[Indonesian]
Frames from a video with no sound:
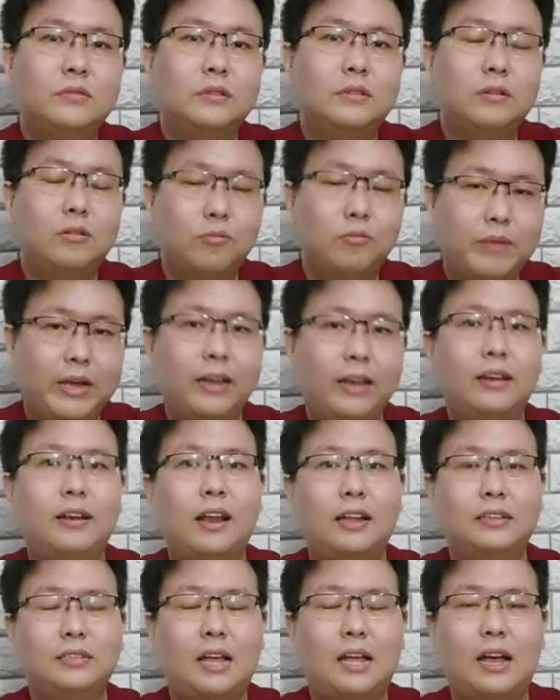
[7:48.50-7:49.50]
lumayan
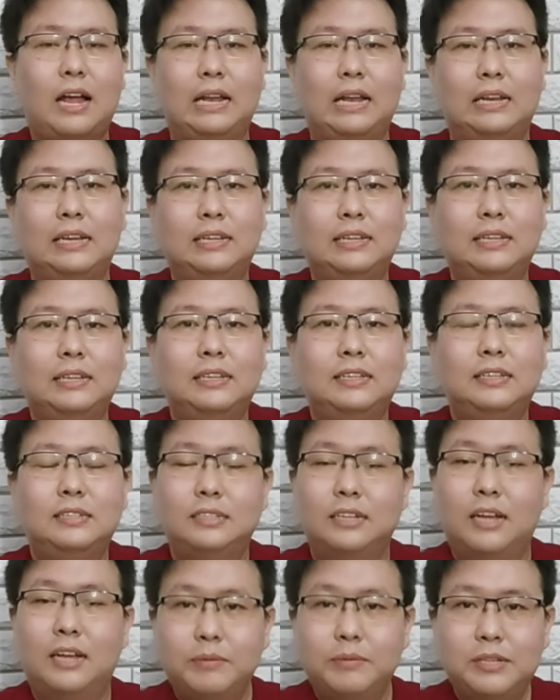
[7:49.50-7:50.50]
rasakan.
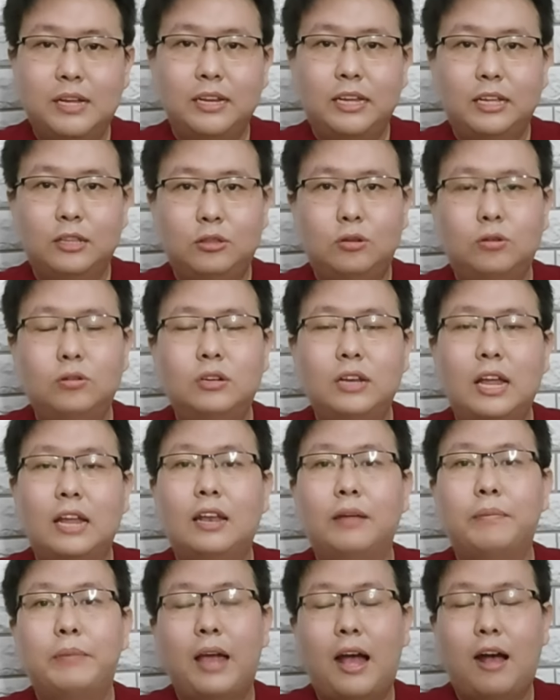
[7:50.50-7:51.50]
Sehingga bisa dihitung dan
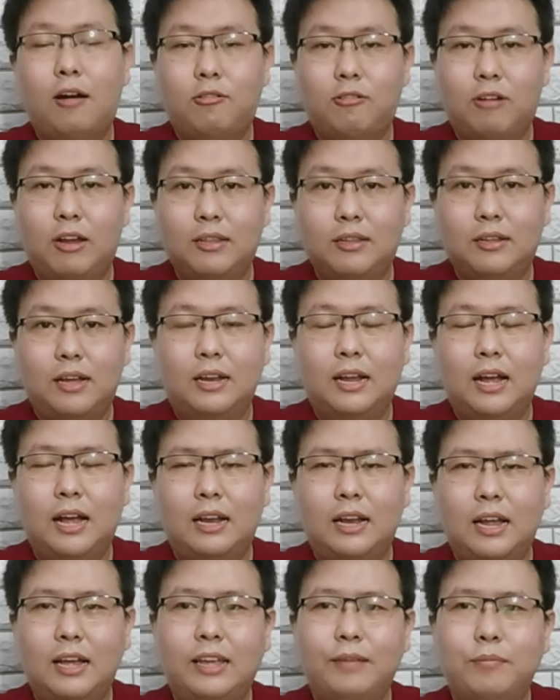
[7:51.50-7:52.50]
lebih akurat.
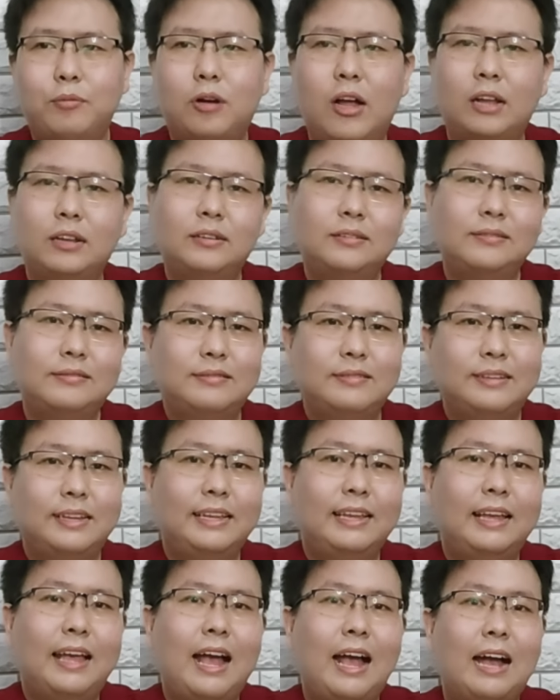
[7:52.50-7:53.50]
Kadang-kadang ibu kan
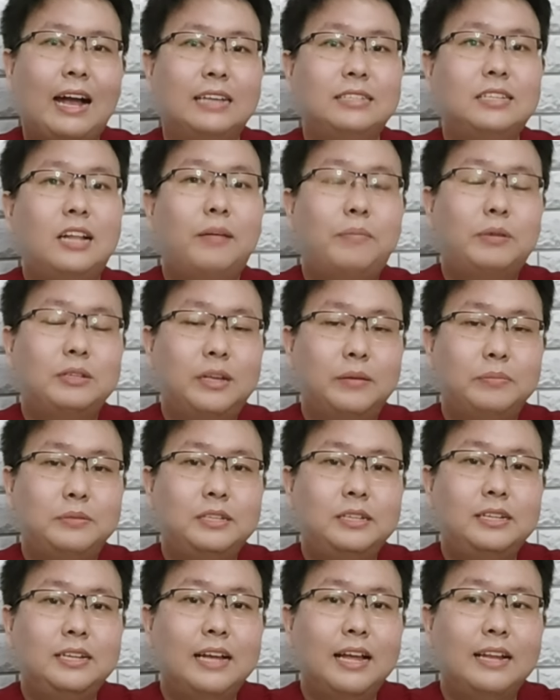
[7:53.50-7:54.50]
agak salah
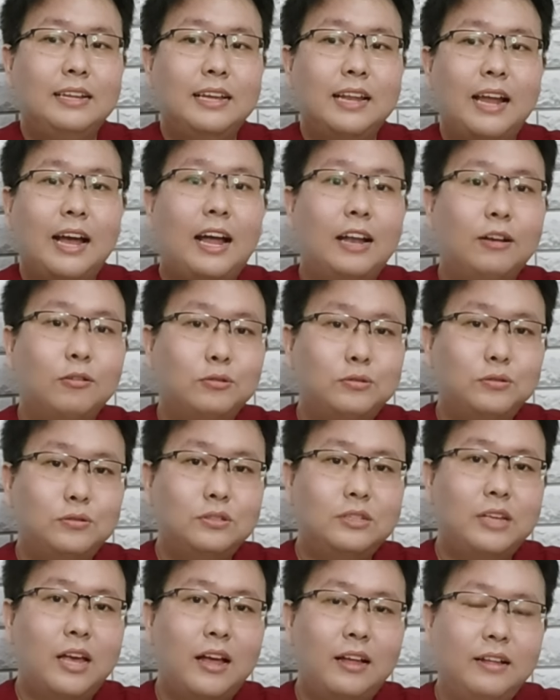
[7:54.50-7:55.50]
persepsi dengan gerakan
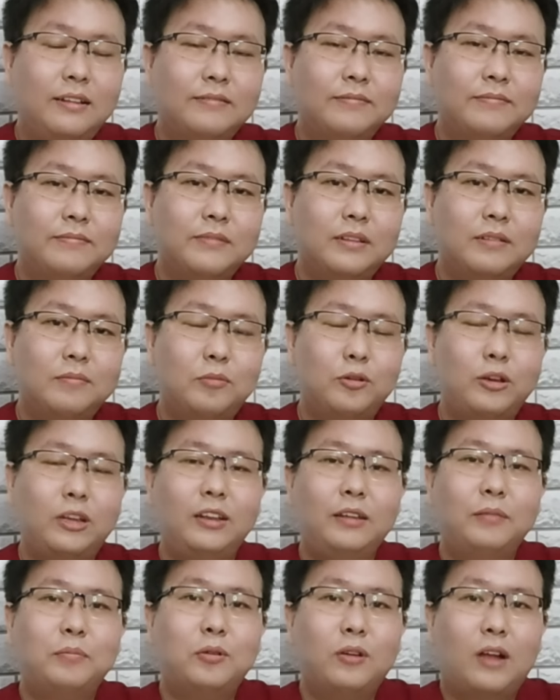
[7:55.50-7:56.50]
usus ya.
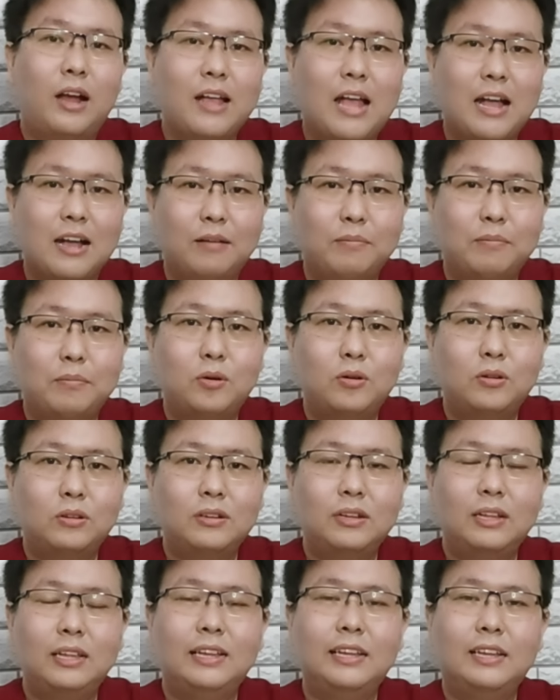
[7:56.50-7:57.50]
Mungkin ibu agak
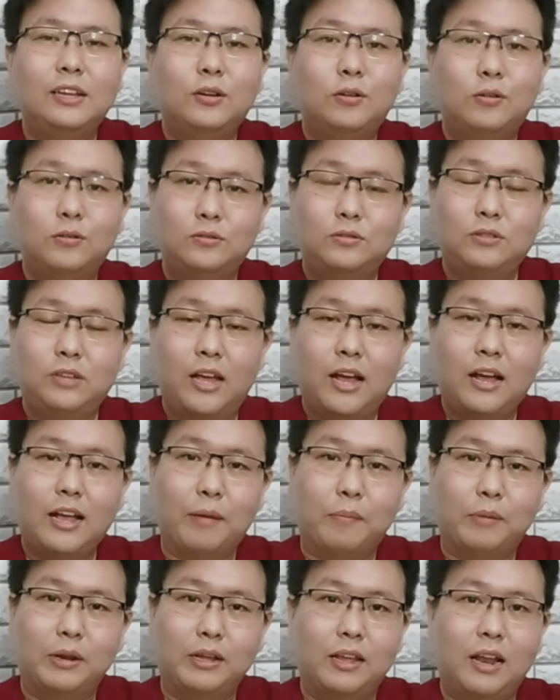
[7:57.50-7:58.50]
kembung ususnya
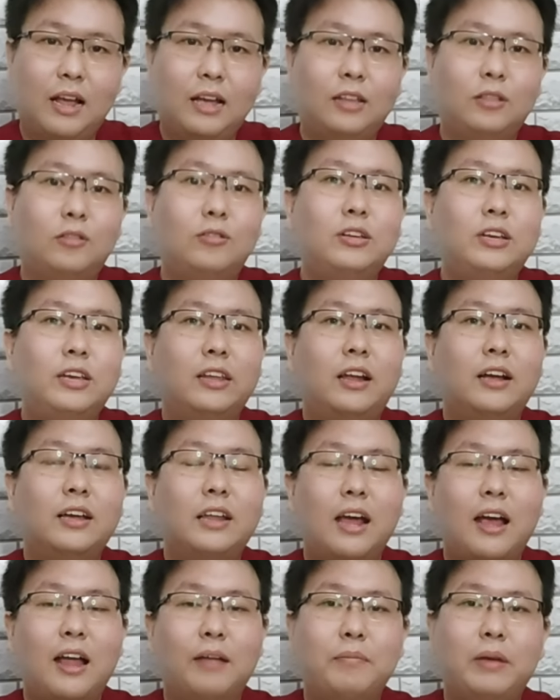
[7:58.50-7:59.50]
agak bergerak itu dikira
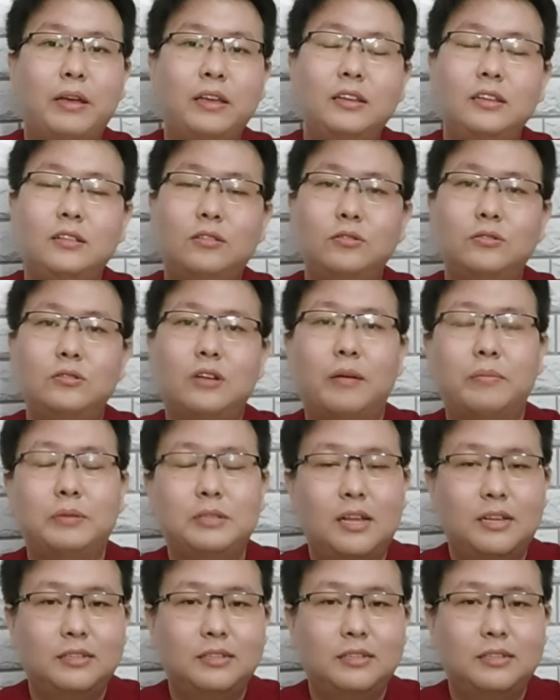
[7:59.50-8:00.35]
gerakan bayi itu juga bisa